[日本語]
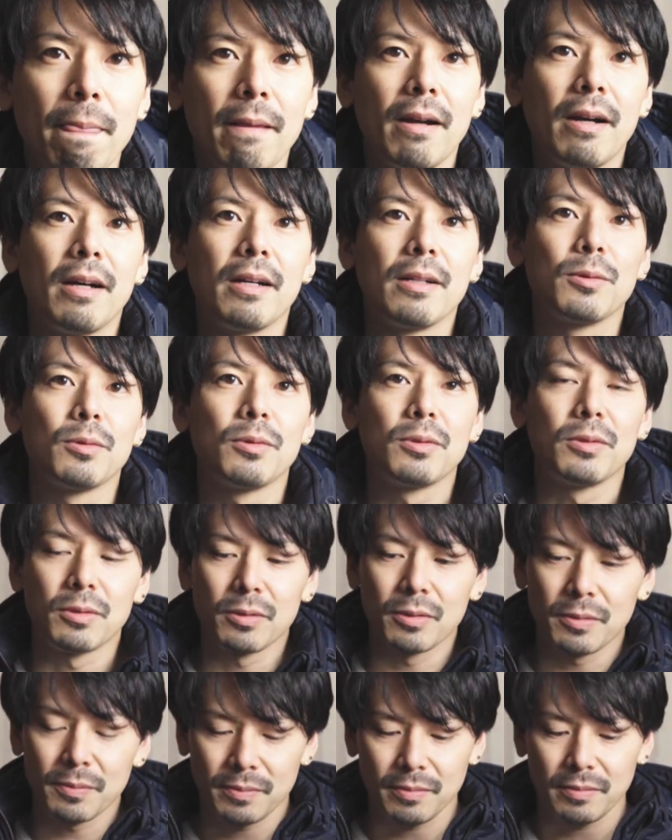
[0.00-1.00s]
あ
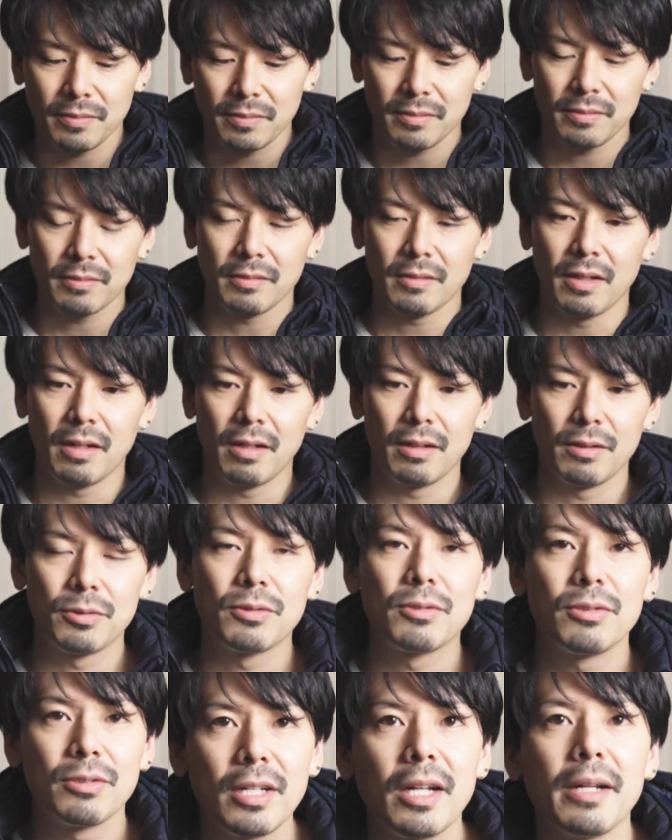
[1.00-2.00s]
の普
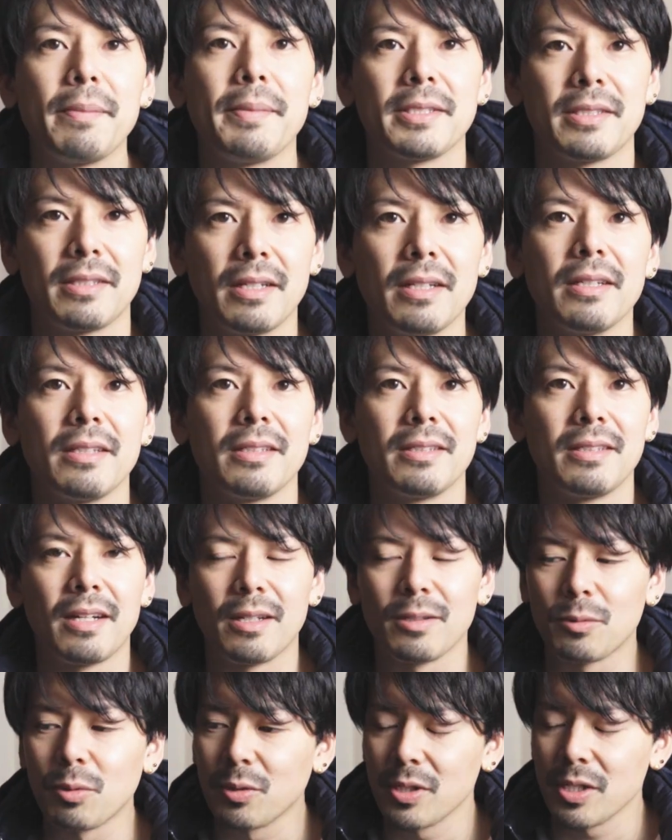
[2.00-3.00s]
通にありました。なん
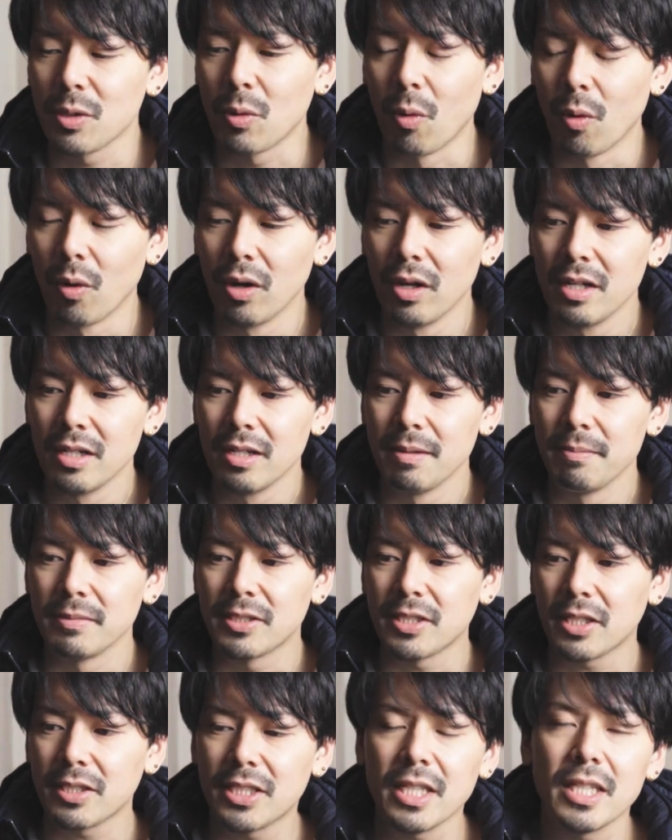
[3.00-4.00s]
か特にこうめ
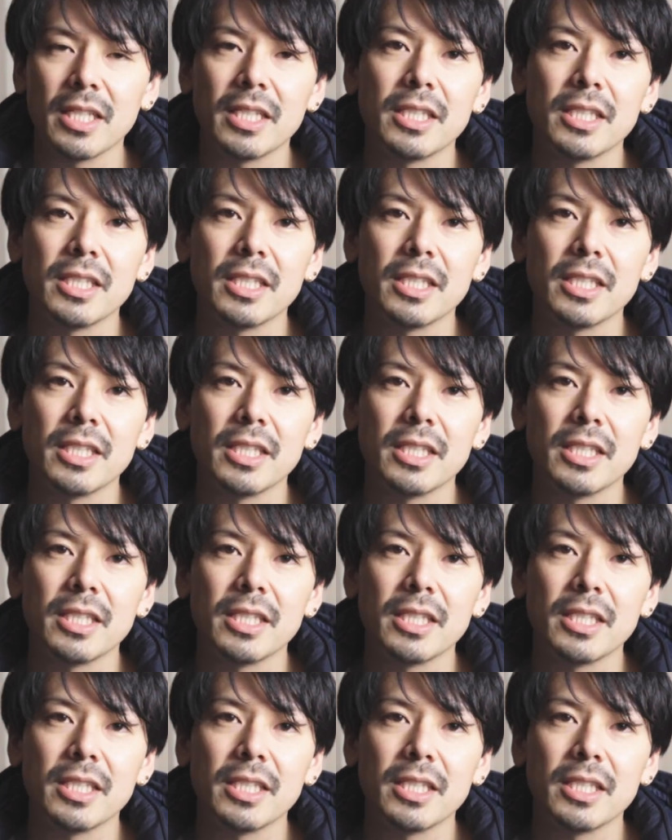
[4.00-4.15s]
ちゃくちゃ